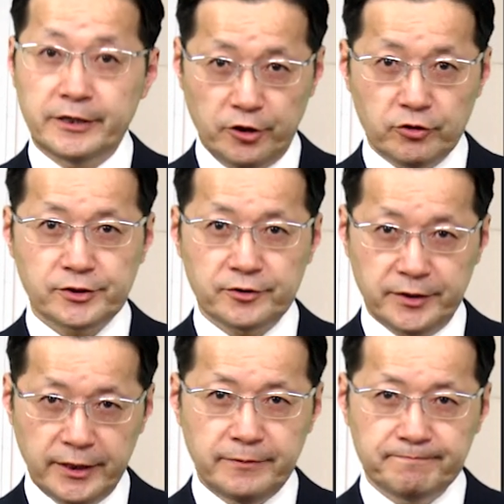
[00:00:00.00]
要する
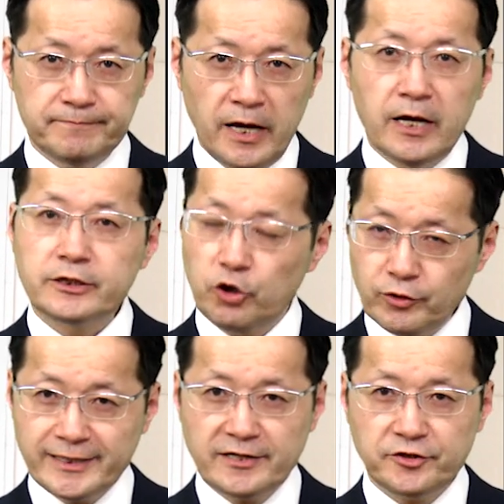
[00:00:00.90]
に
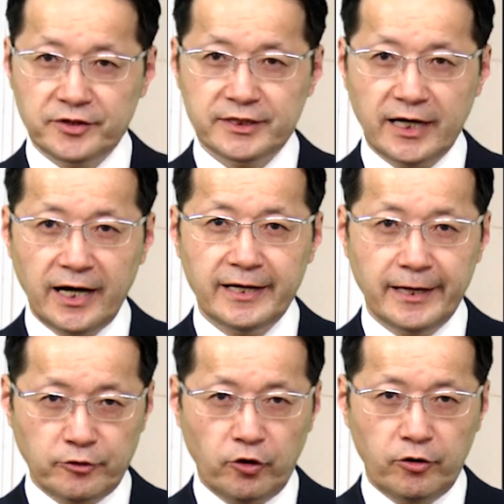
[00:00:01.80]
共産主義社会
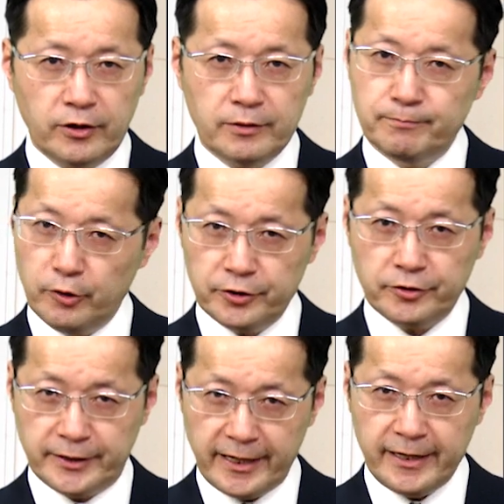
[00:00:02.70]
へと暴
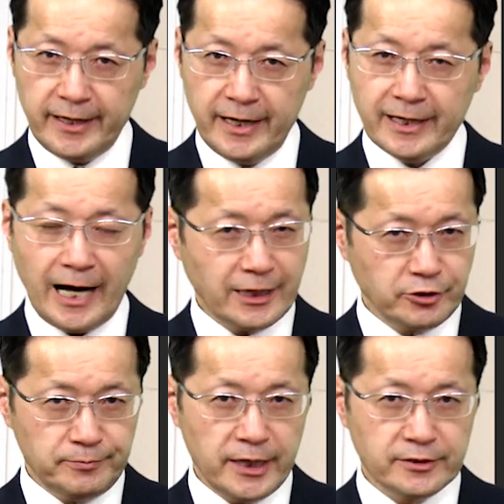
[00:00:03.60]
力で
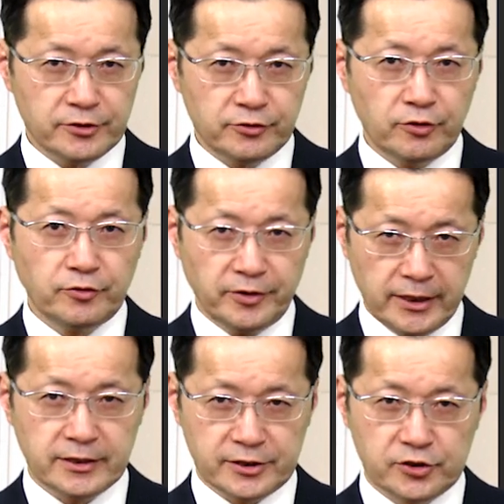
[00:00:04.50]
革命すること
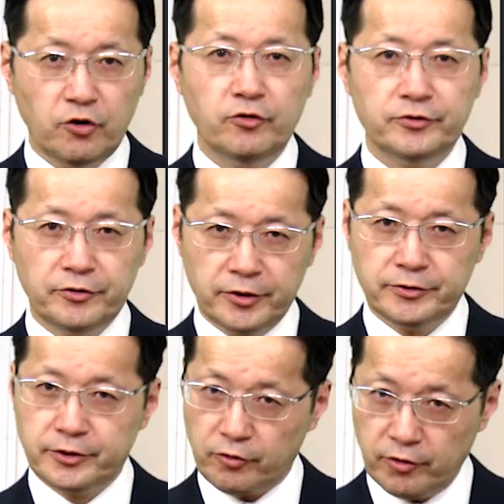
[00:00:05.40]
に都合の良
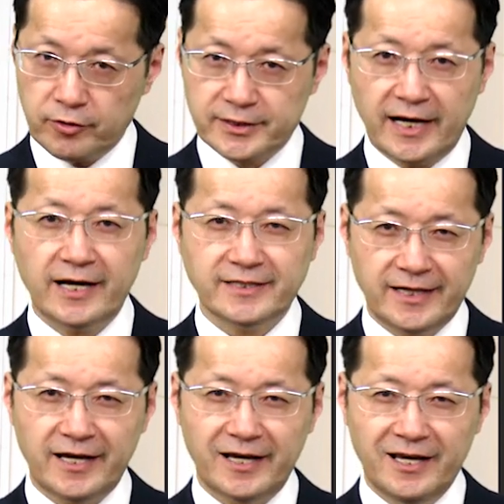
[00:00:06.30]
いところを探し
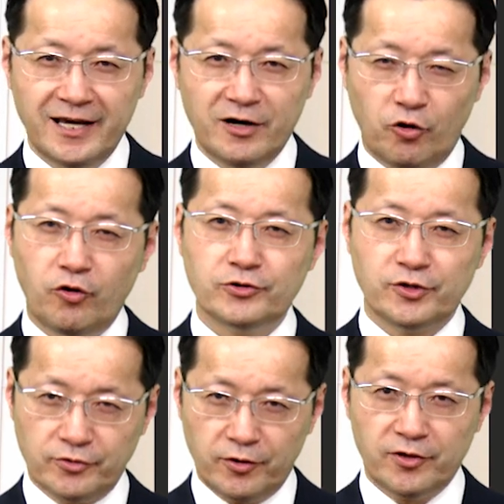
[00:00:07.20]
て法
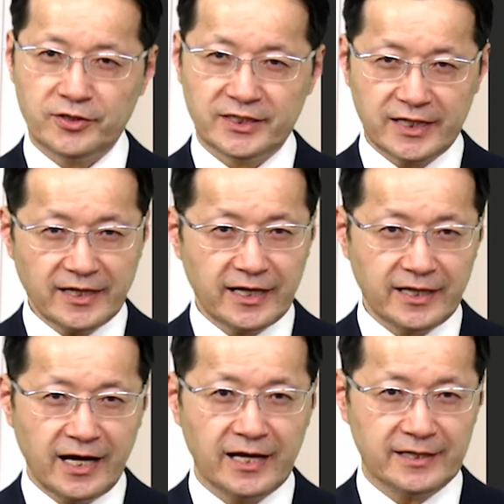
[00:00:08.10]
則を仕立て
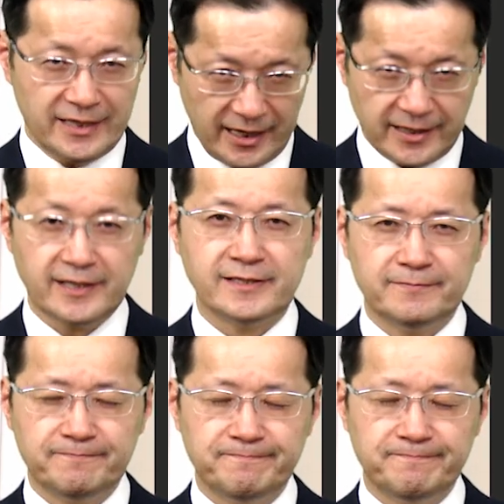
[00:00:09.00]
ただけです